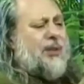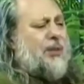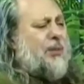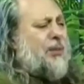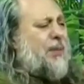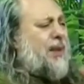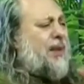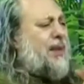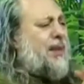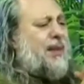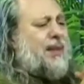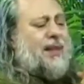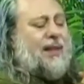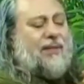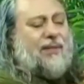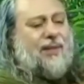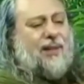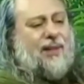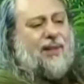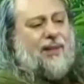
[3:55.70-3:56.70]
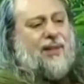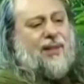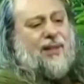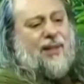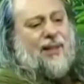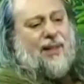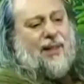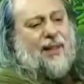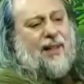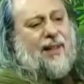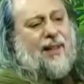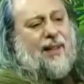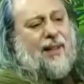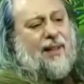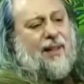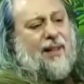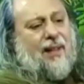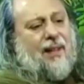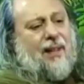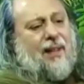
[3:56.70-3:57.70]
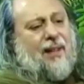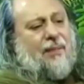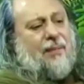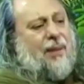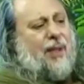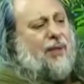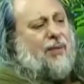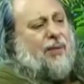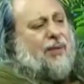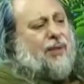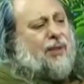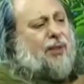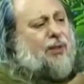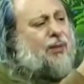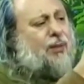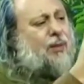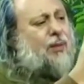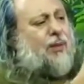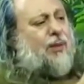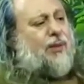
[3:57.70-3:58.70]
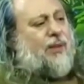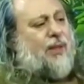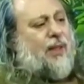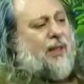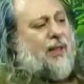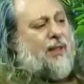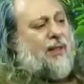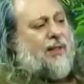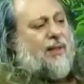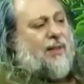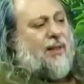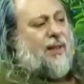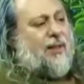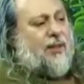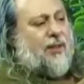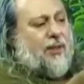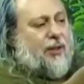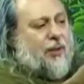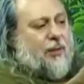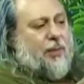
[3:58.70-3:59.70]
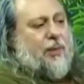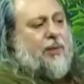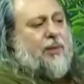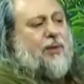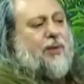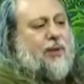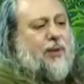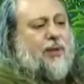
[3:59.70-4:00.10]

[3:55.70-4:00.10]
se metendo na vida de ninguém. Por que, vocês não conseguem ser discípulos de